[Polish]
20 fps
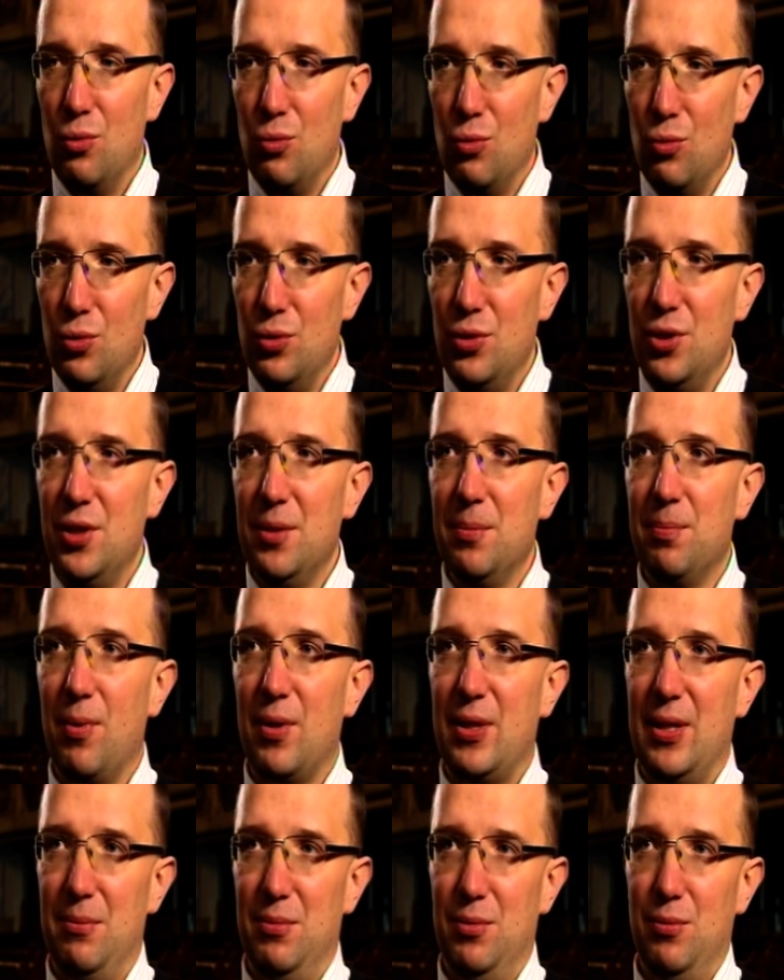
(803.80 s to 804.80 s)
Unii,
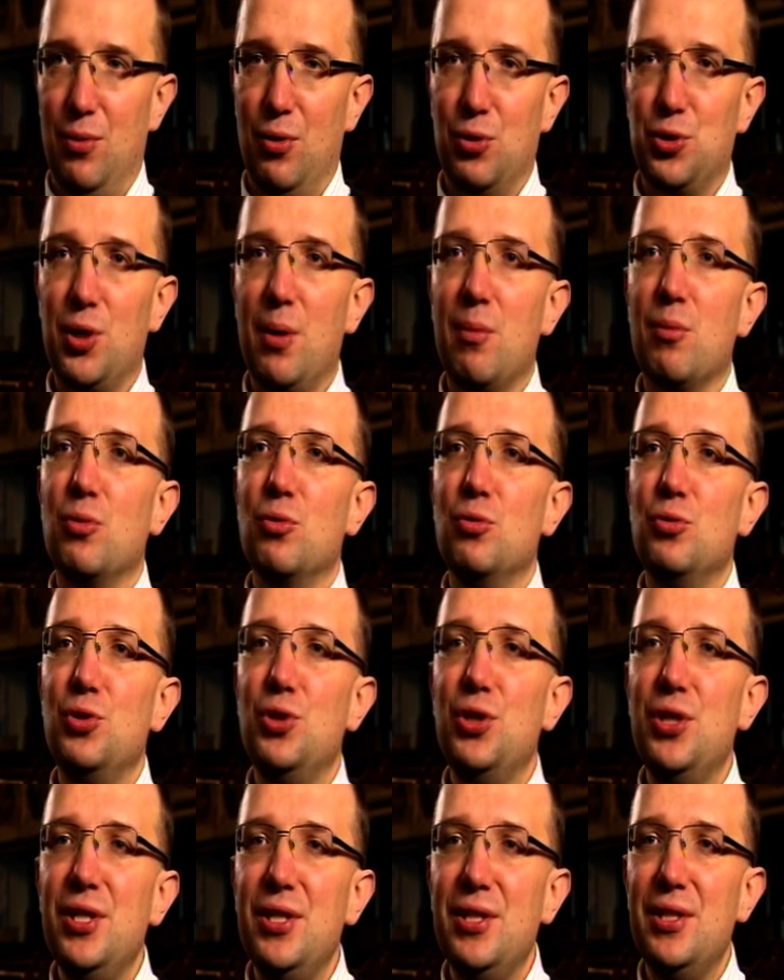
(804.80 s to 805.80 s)
potem był kościołem
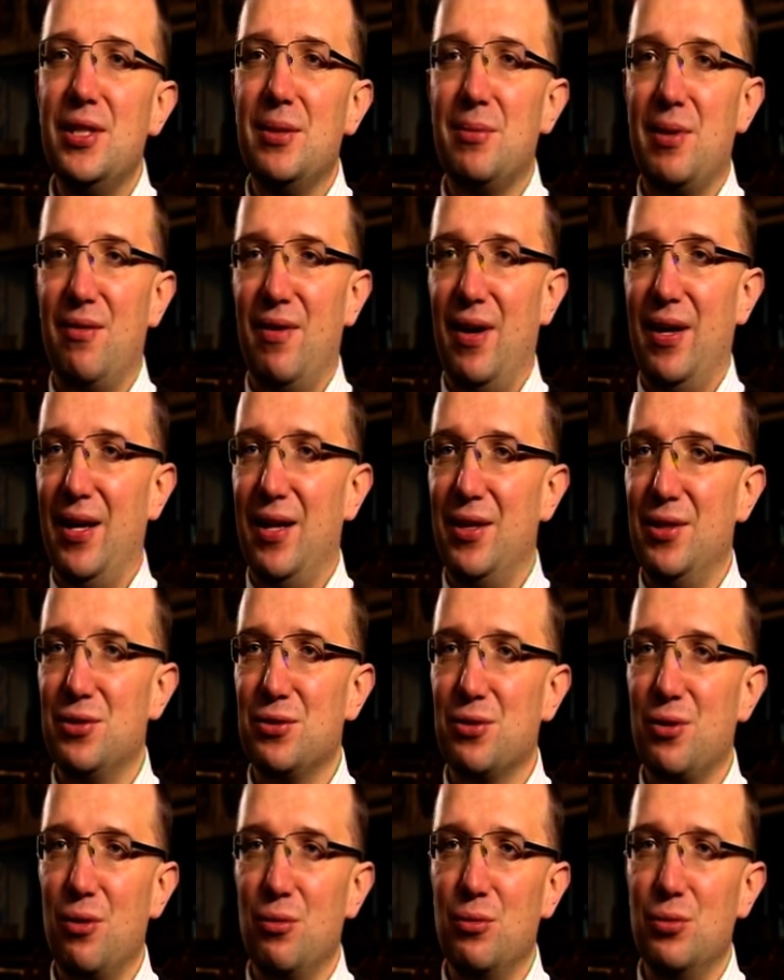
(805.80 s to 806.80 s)
unijnym,
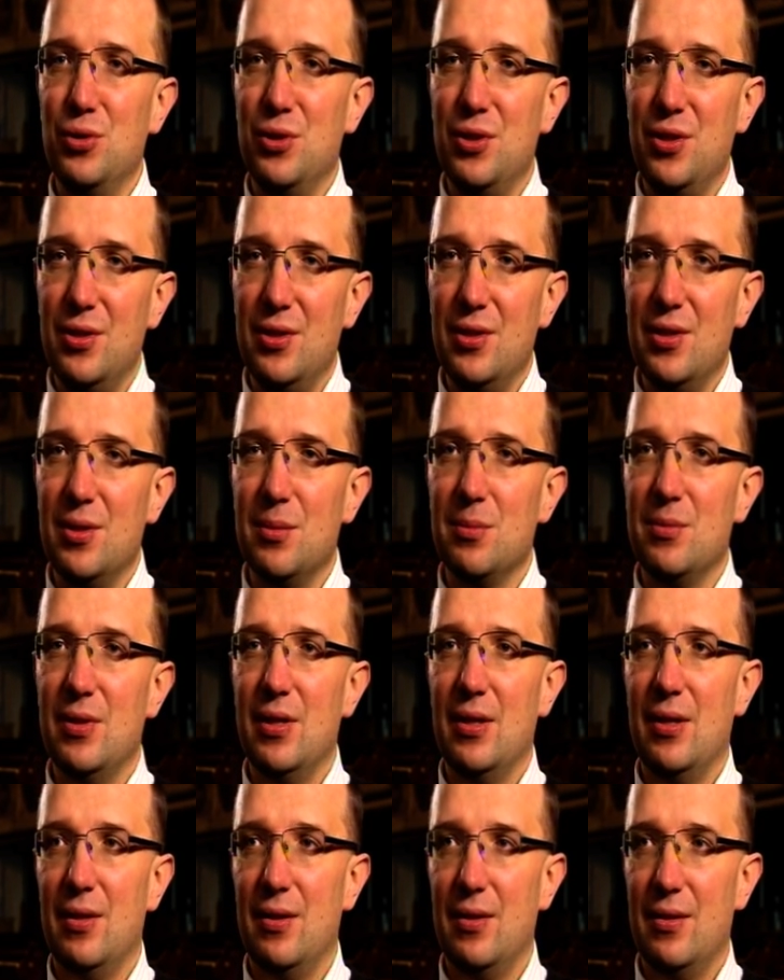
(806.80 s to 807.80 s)
ewangelicko-unijnym.
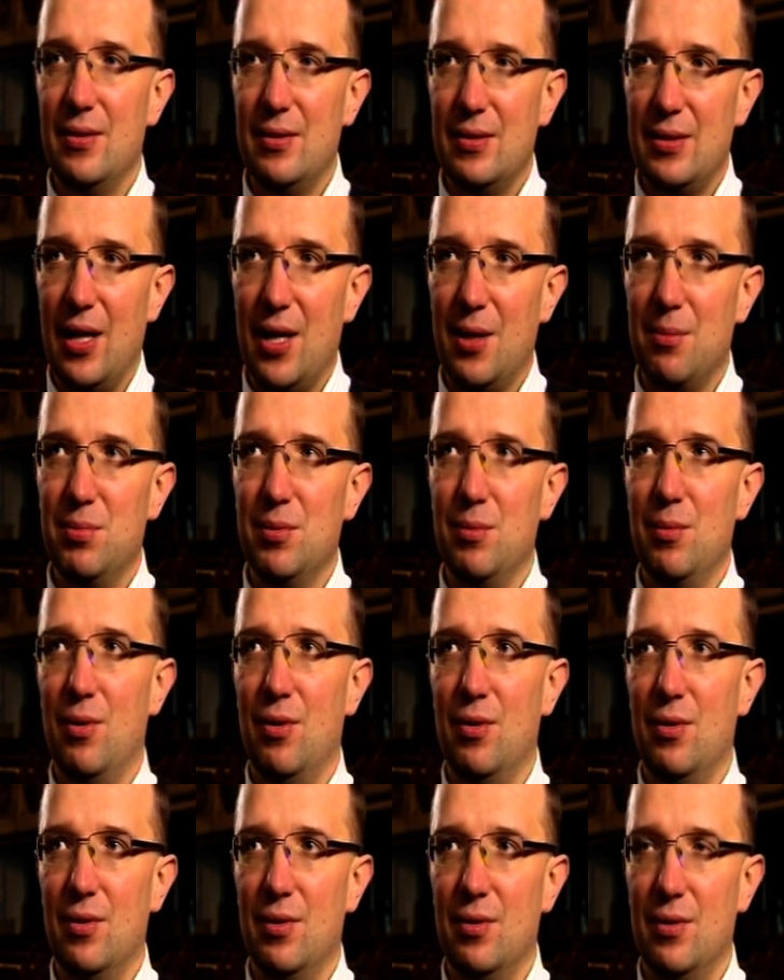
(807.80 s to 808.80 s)
Tak
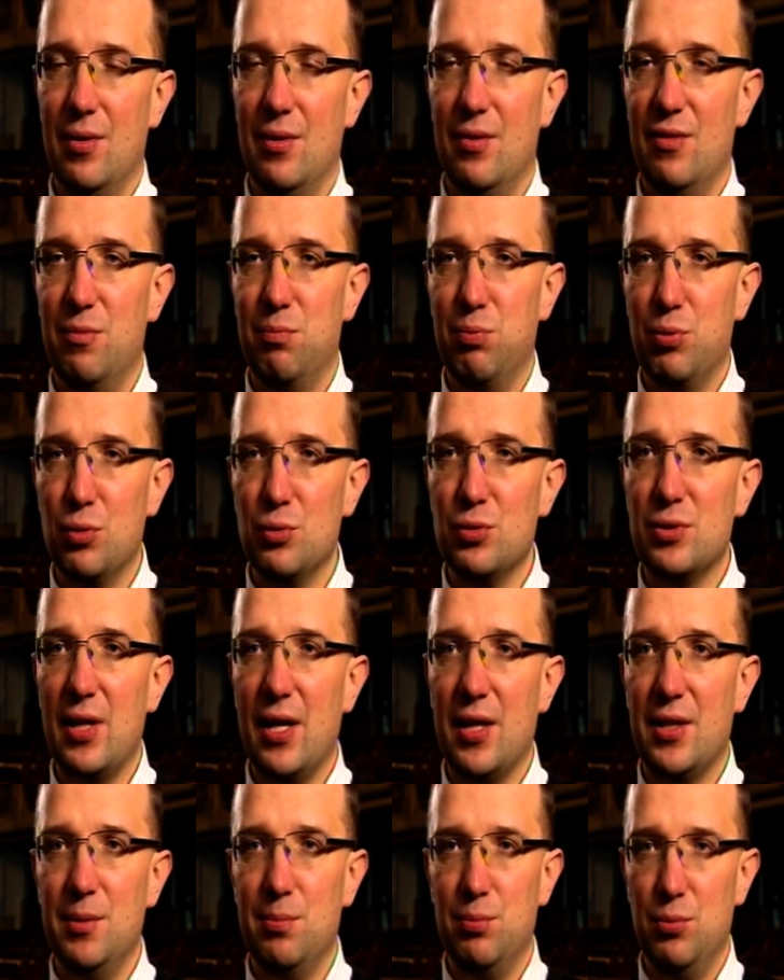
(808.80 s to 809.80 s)
było w
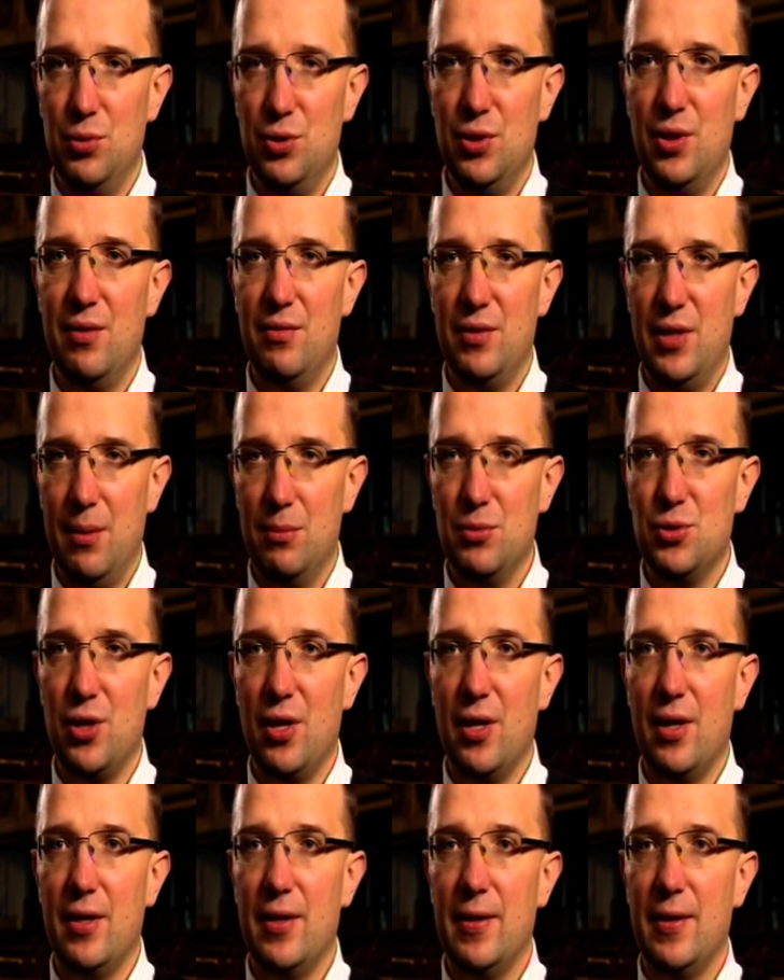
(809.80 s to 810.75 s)
Prusach i później w Niemczech.